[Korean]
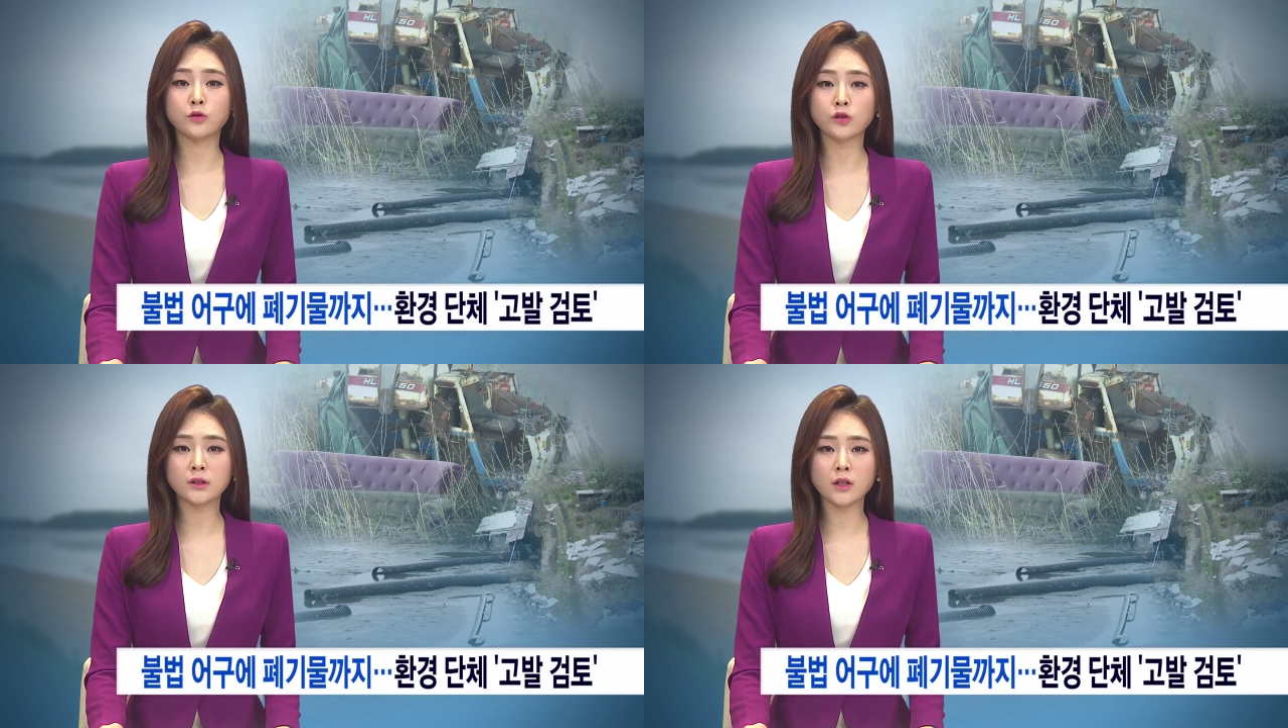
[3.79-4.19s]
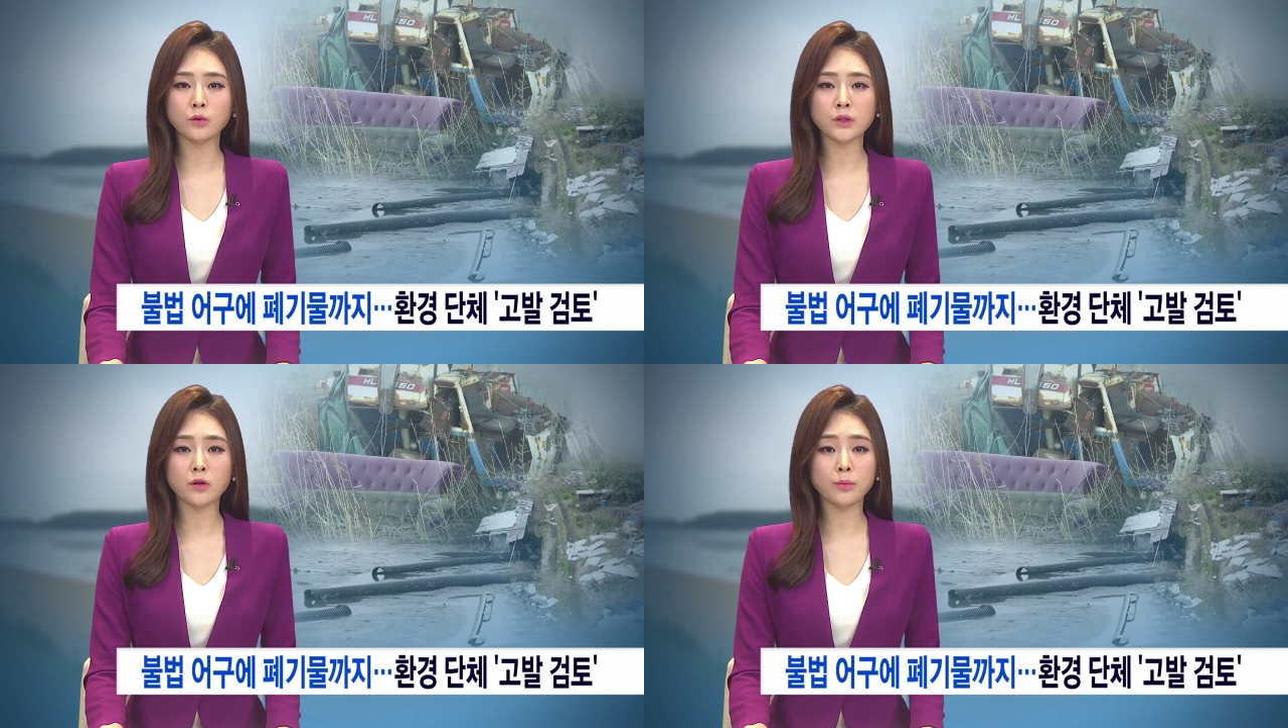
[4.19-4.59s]

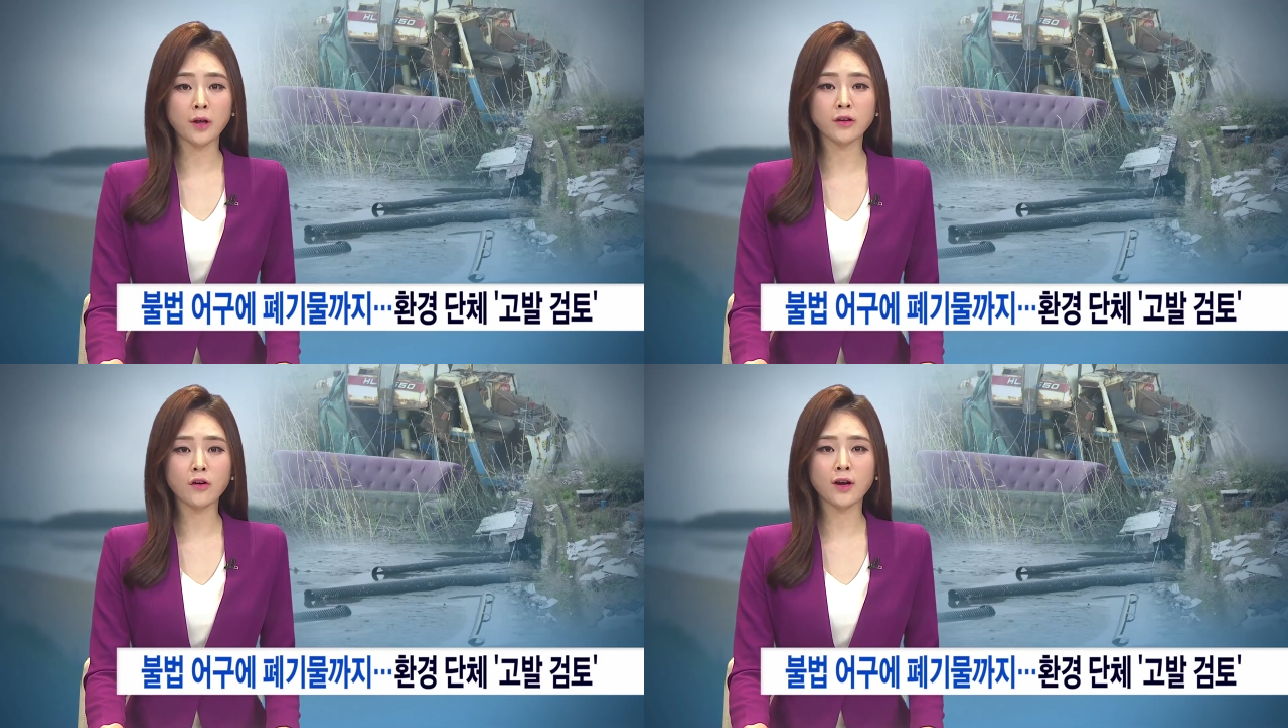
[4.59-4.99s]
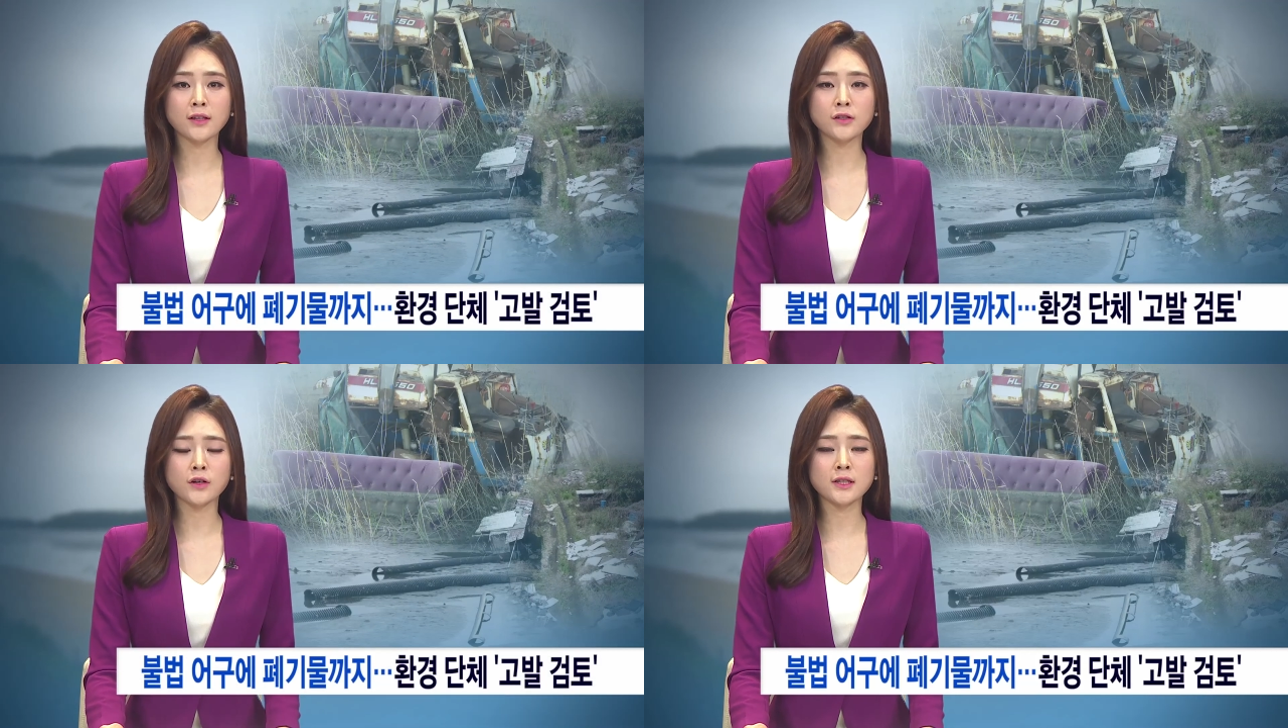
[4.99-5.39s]
국제도시로
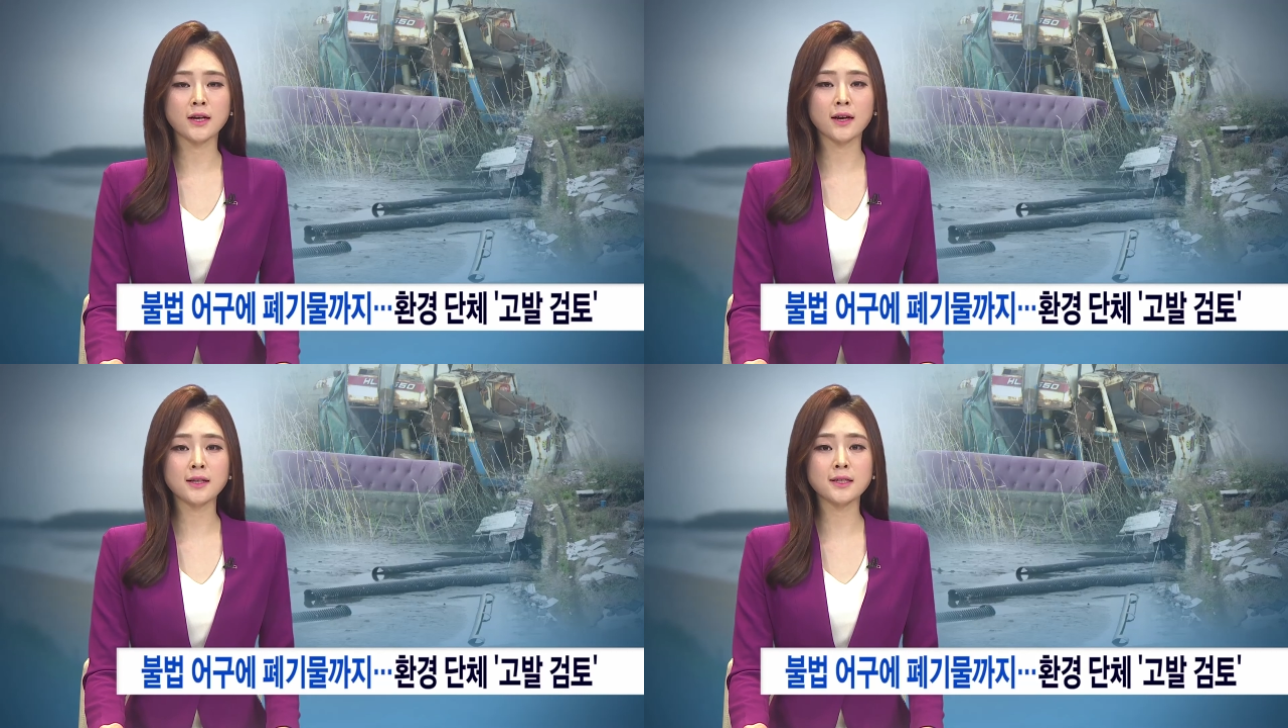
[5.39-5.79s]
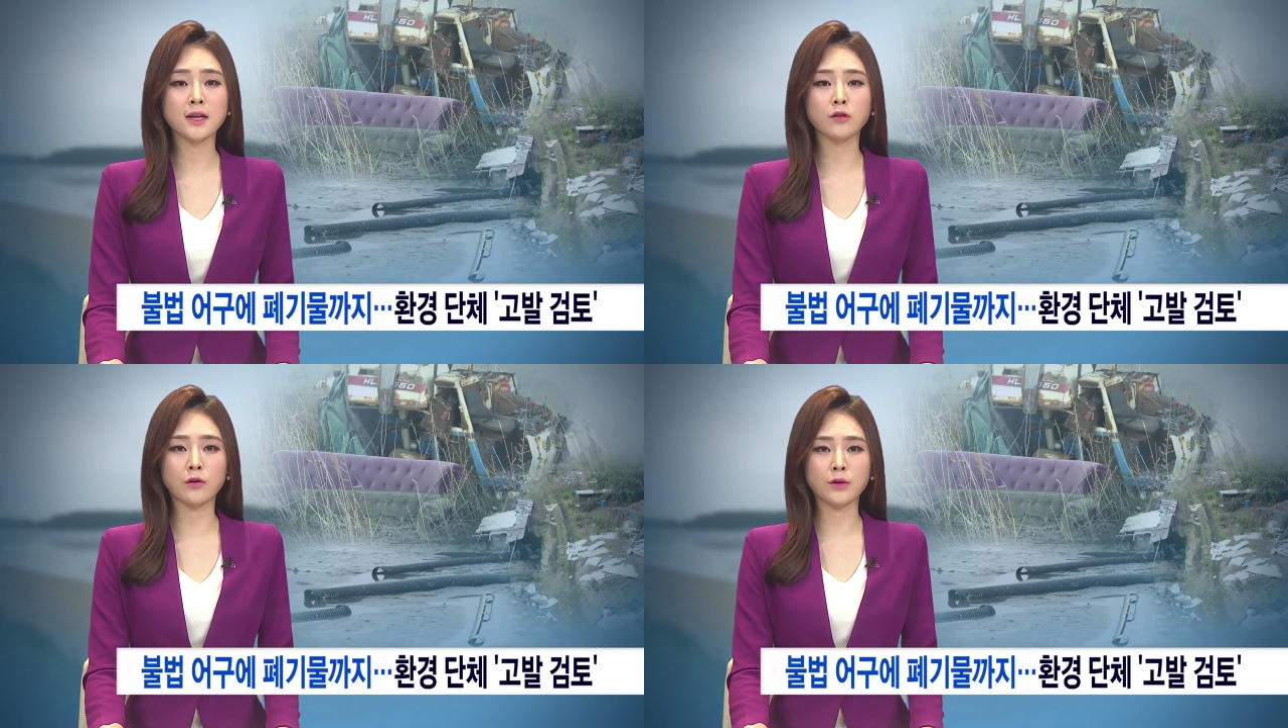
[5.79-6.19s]
변경하는 절차가
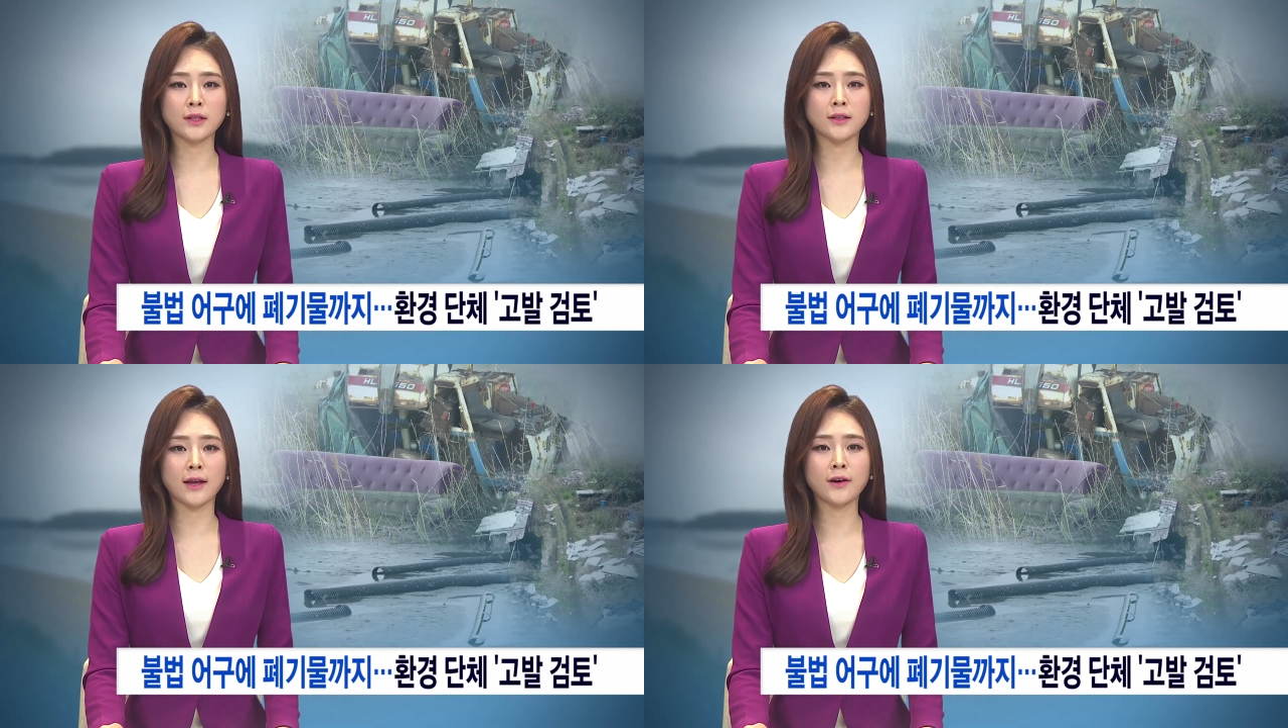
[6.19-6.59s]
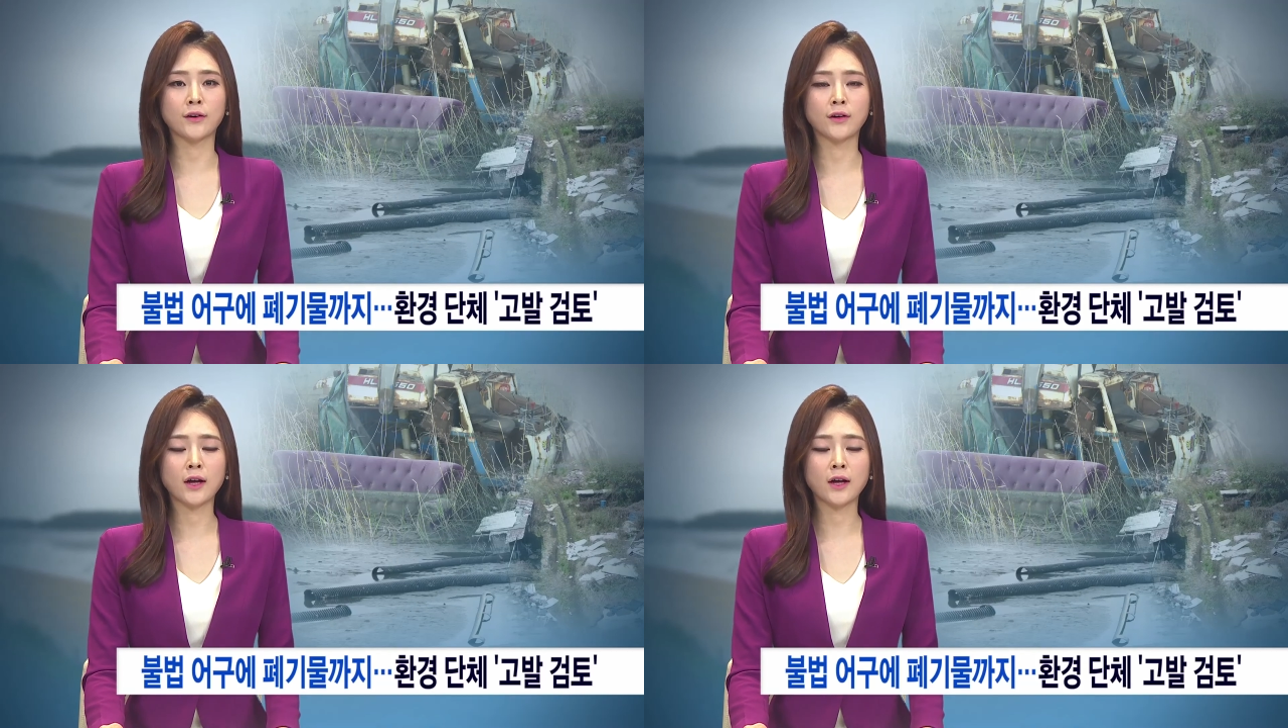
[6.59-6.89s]
진행되고 있는데요.